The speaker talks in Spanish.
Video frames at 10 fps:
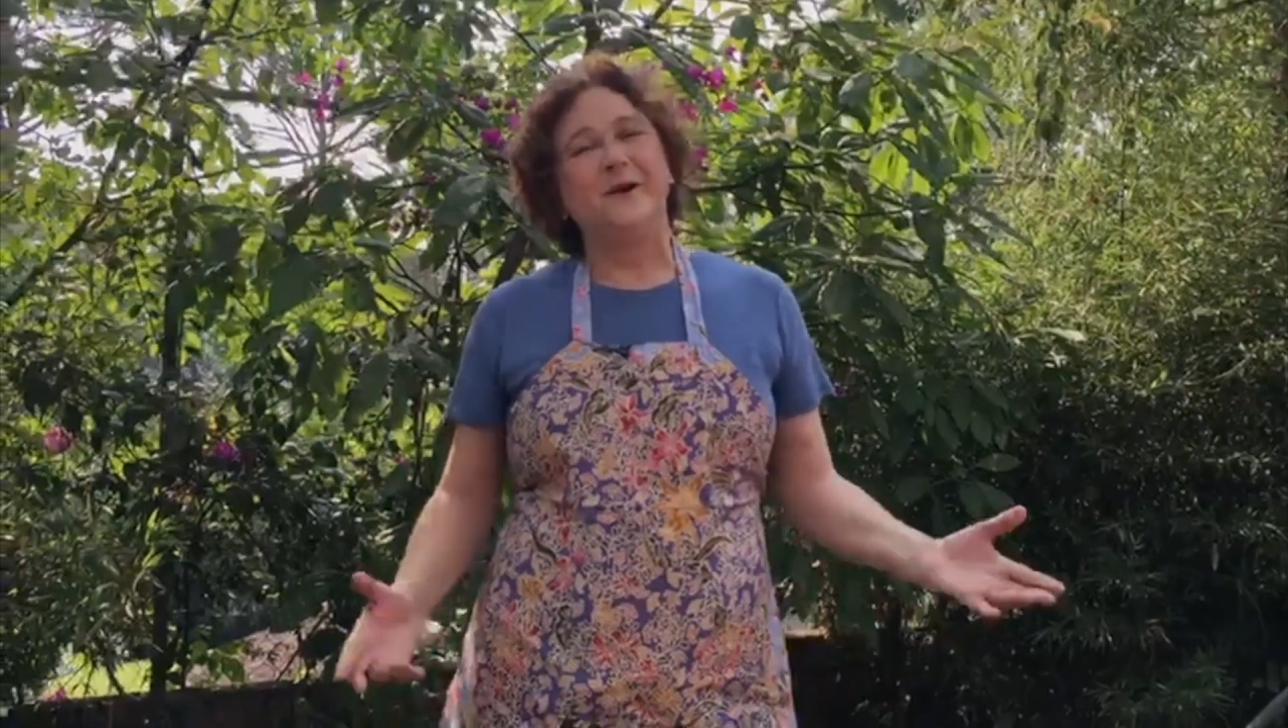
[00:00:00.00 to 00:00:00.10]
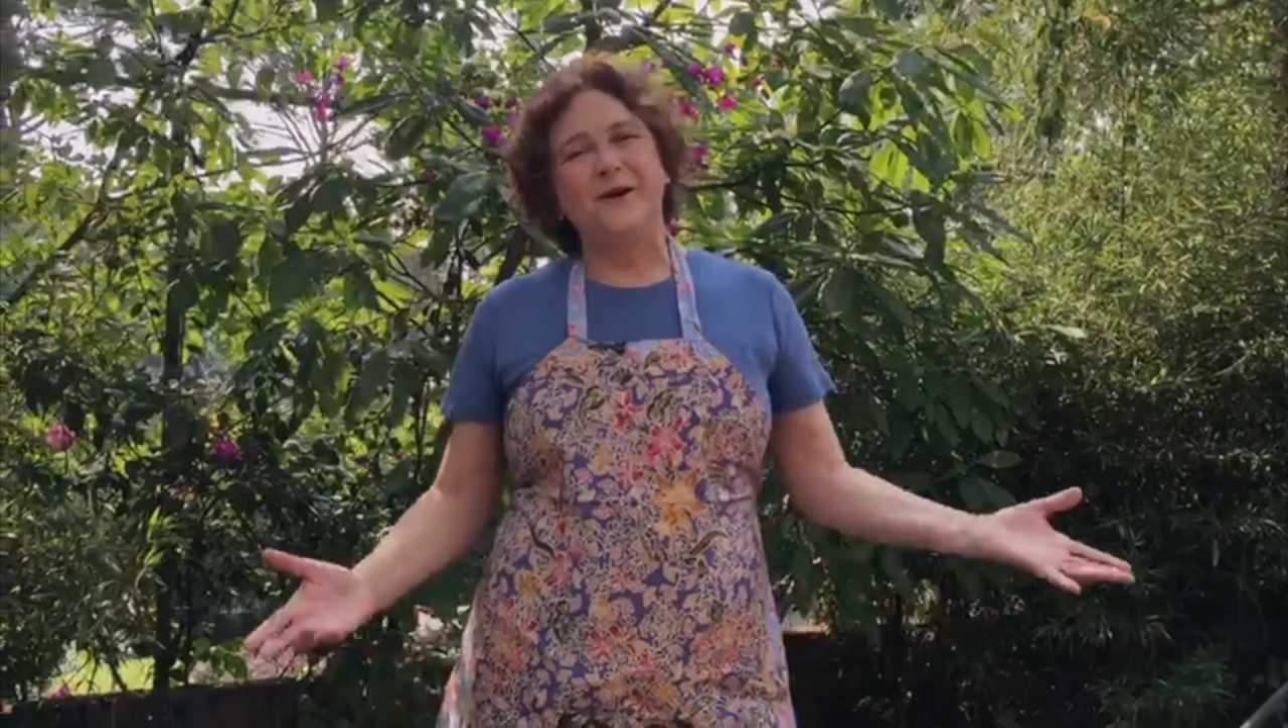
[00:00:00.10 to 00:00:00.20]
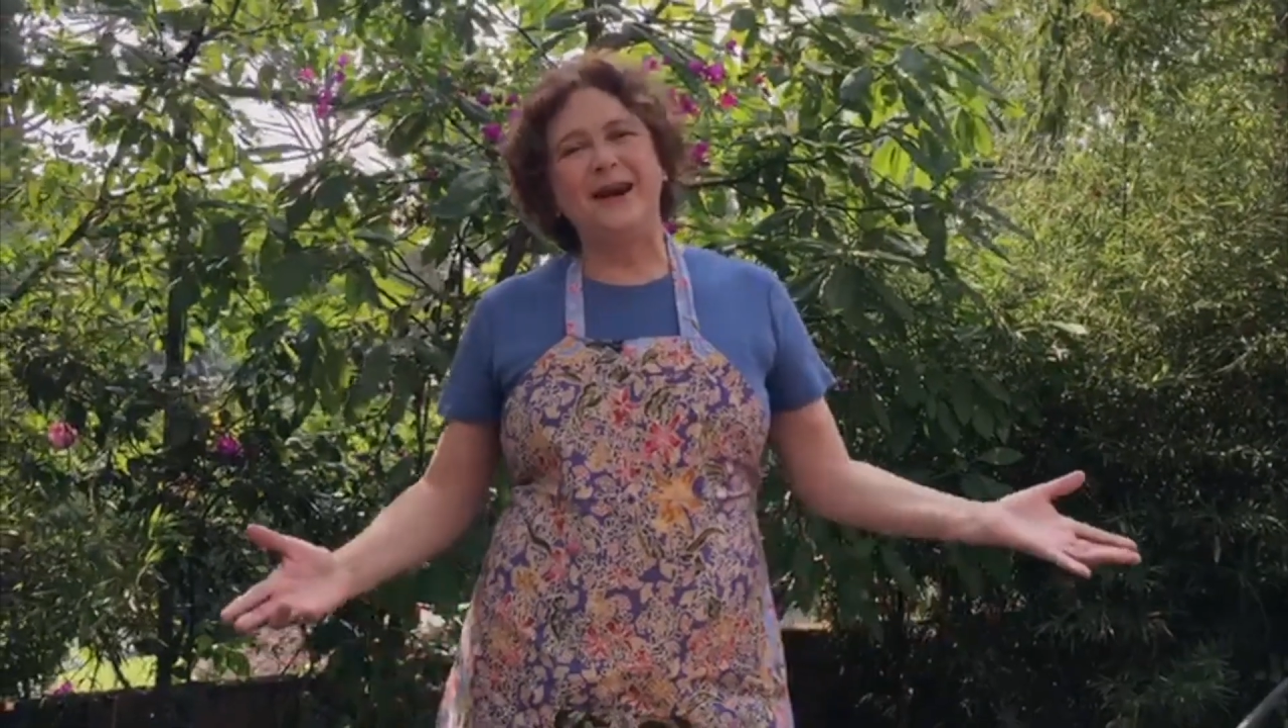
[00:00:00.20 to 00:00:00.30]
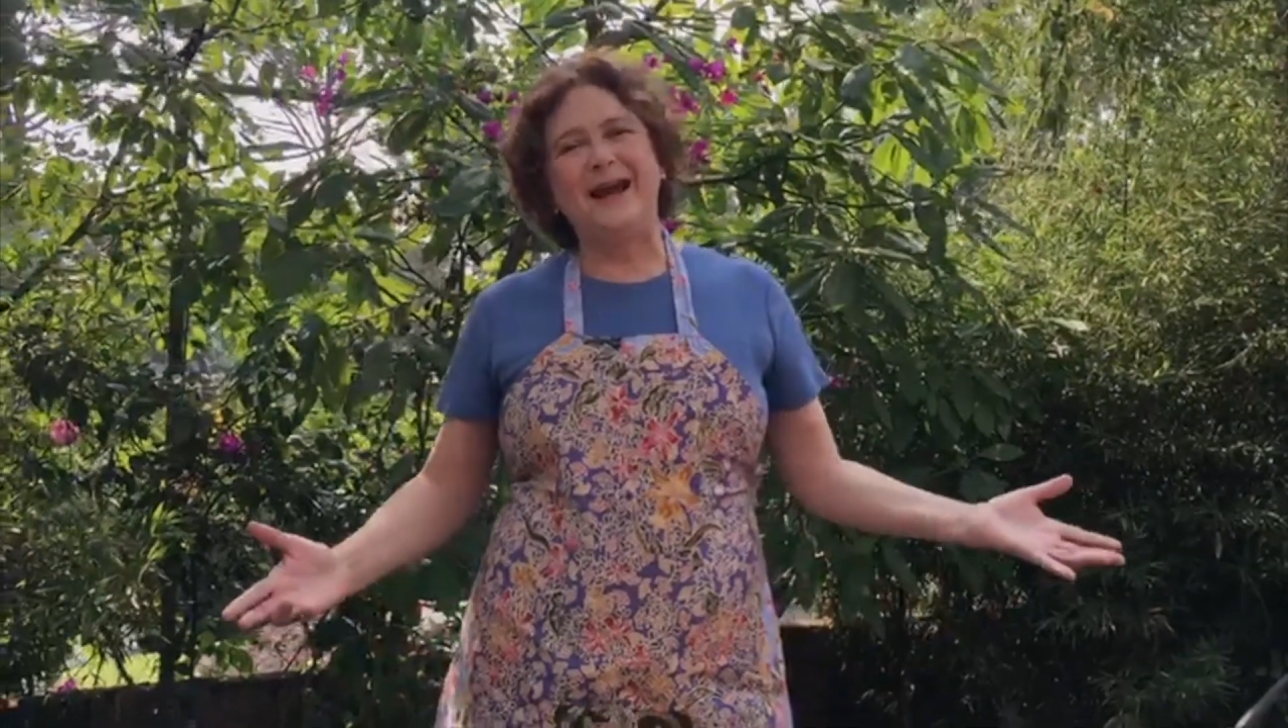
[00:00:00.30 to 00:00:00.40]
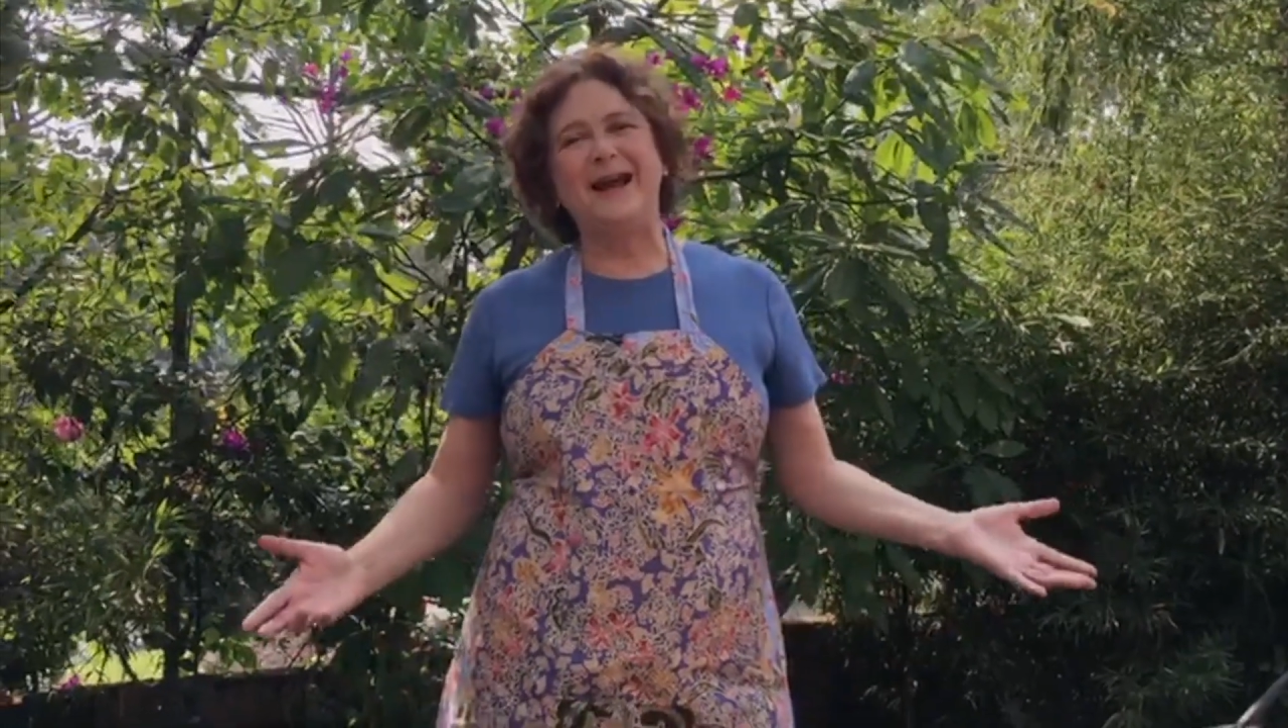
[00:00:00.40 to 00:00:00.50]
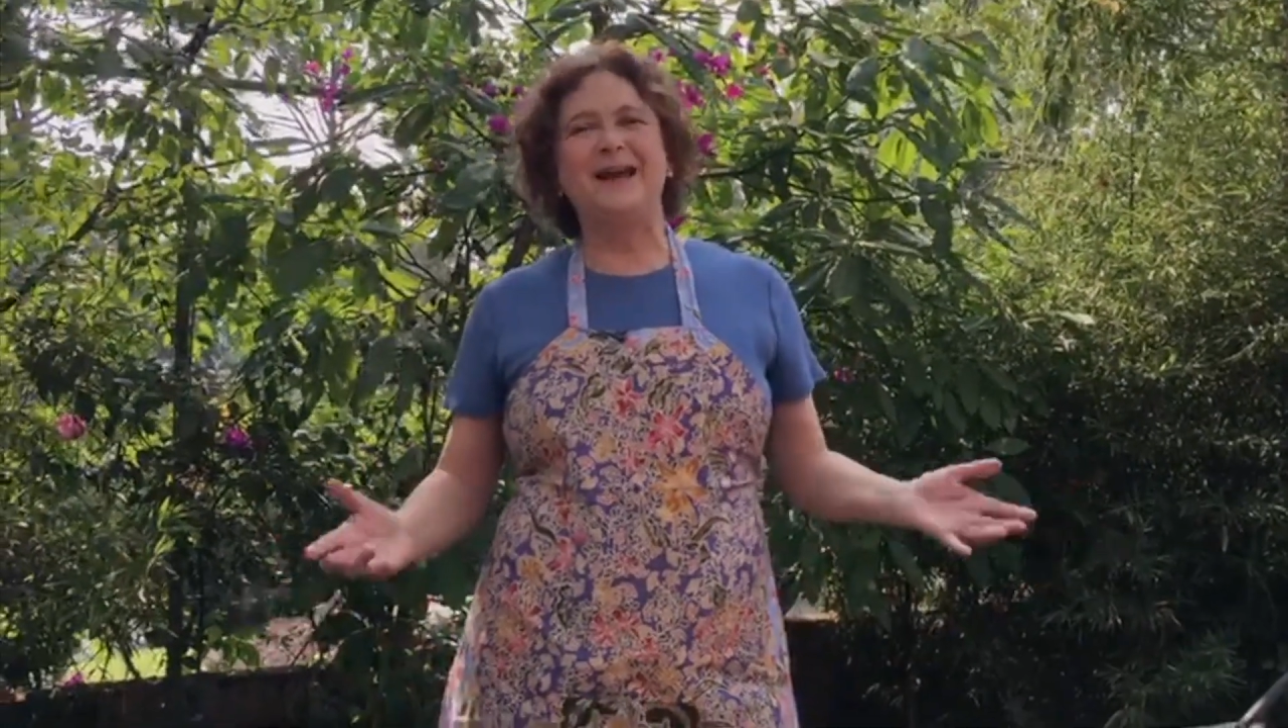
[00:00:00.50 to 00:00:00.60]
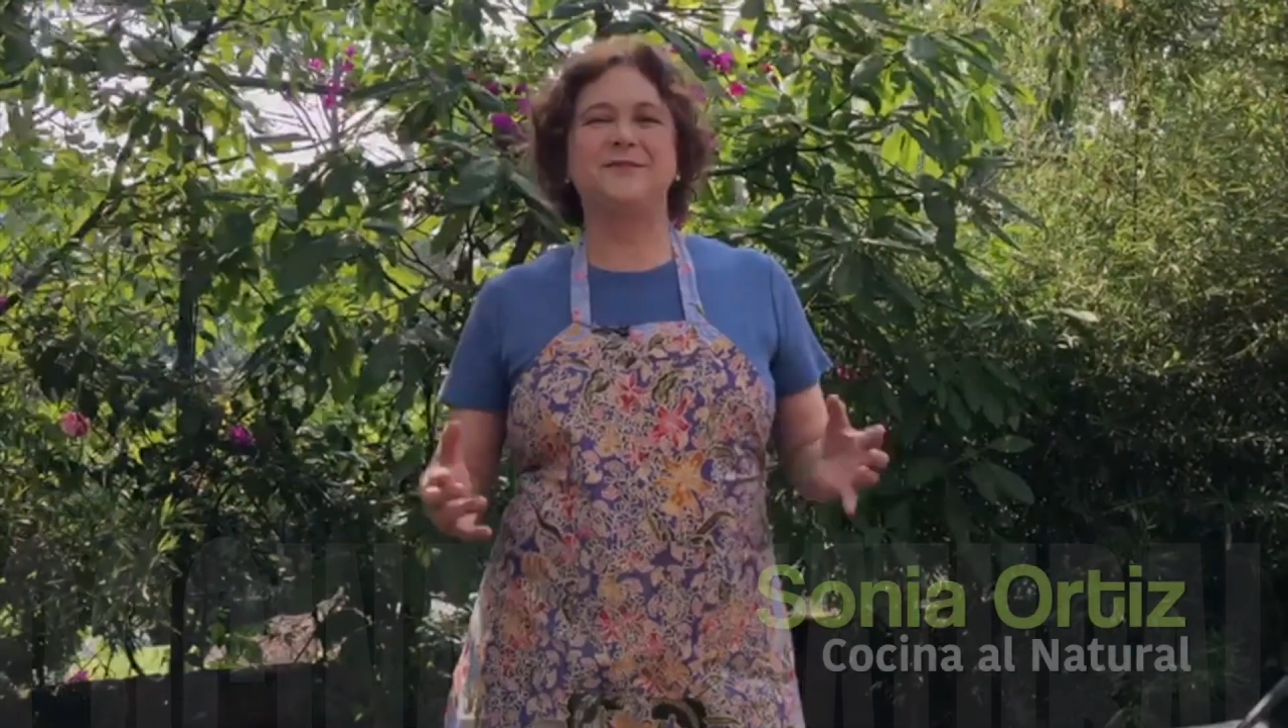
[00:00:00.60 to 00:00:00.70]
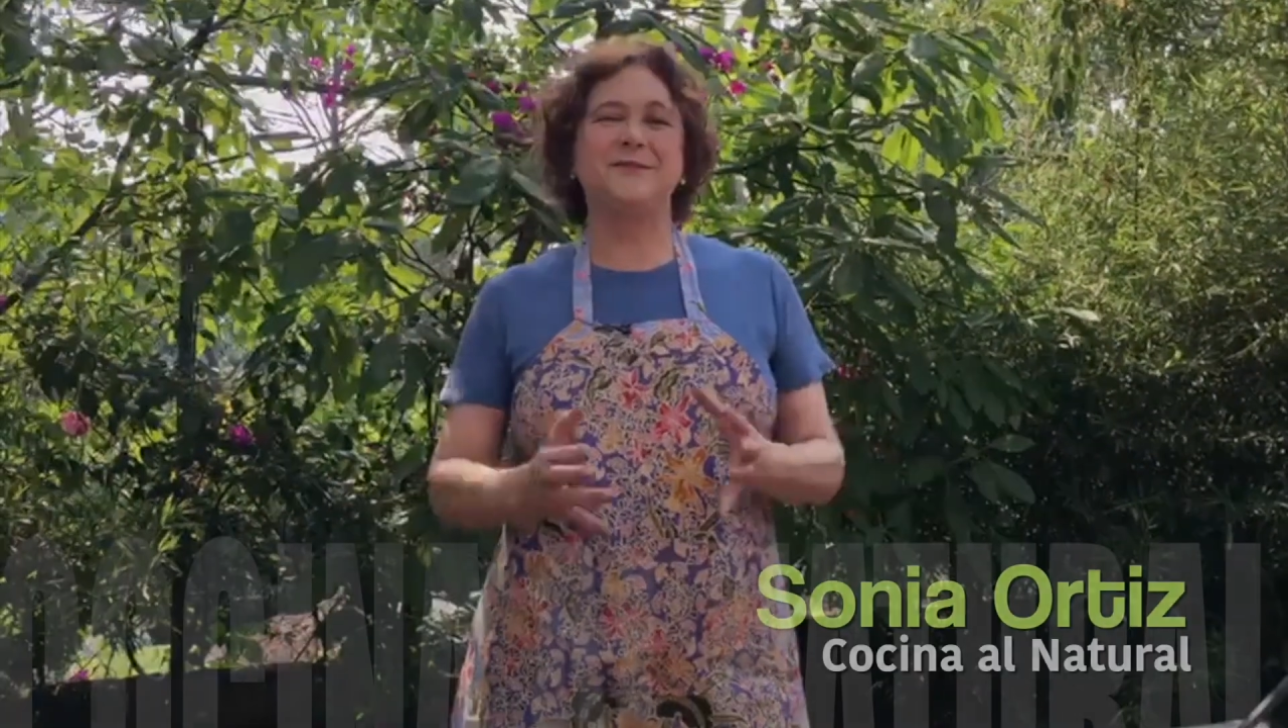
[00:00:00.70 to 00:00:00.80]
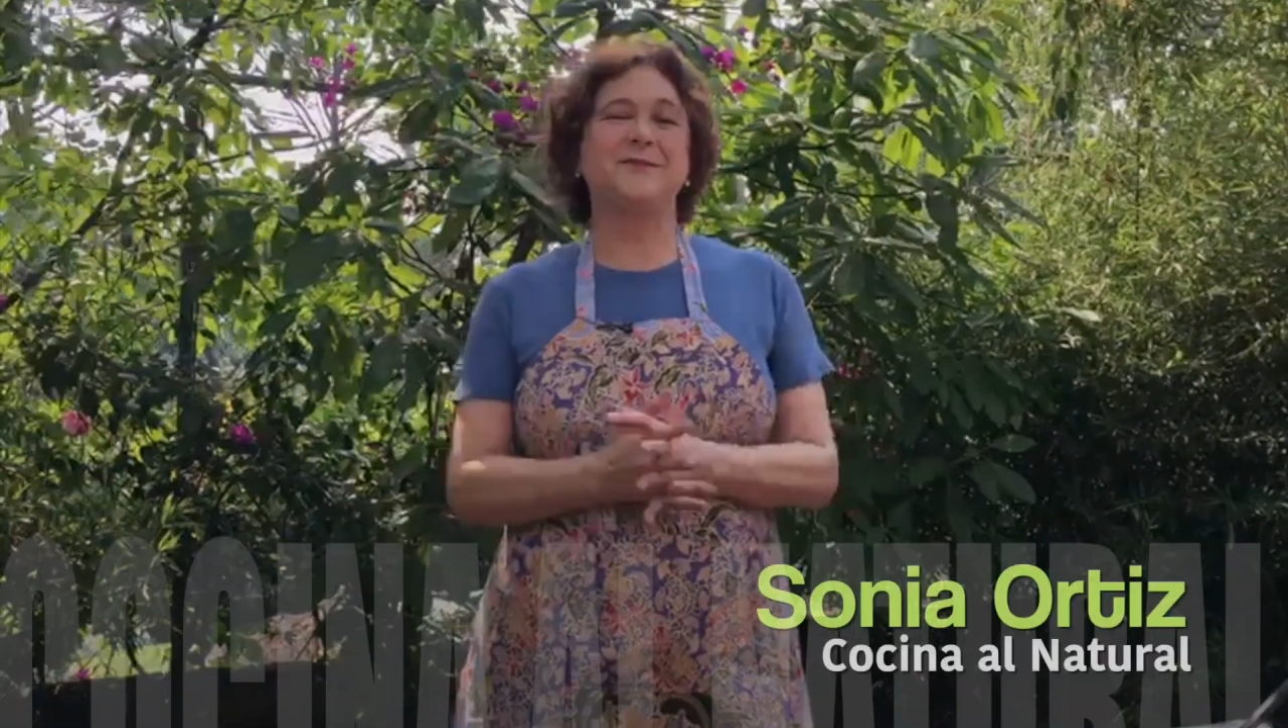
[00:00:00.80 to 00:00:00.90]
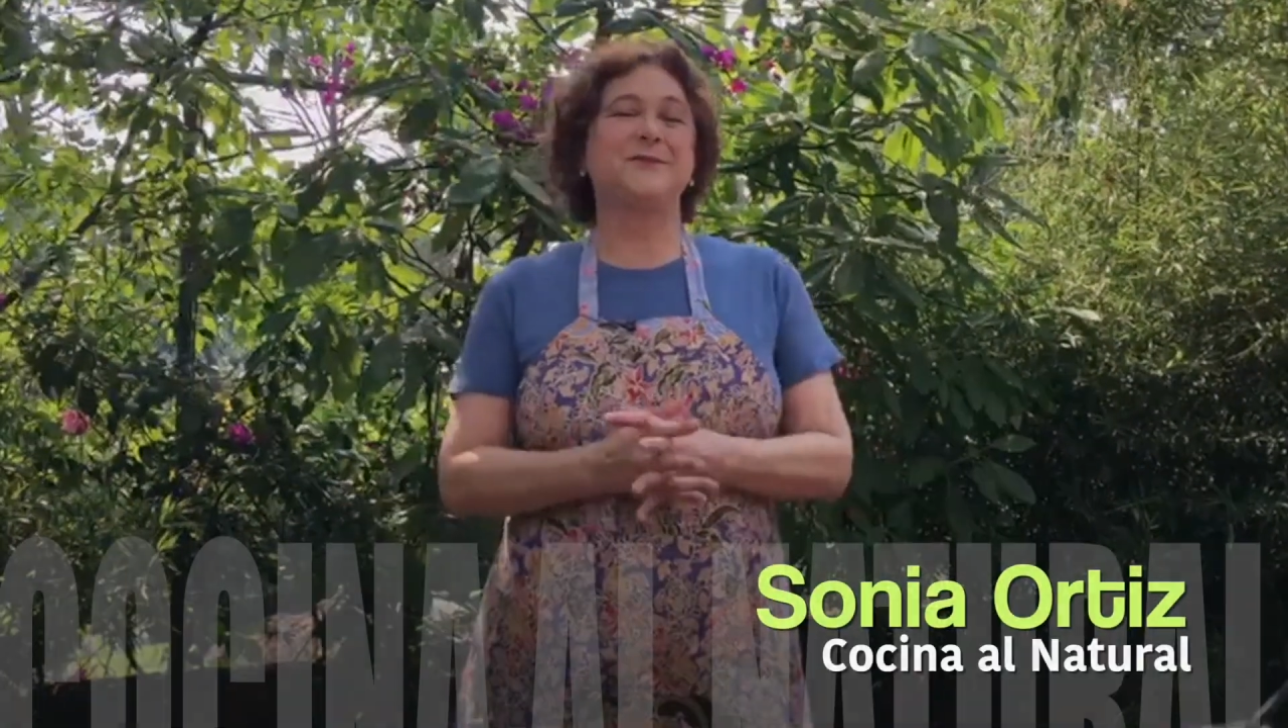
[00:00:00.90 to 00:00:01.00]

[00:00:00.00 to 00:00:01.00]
Hola, esto es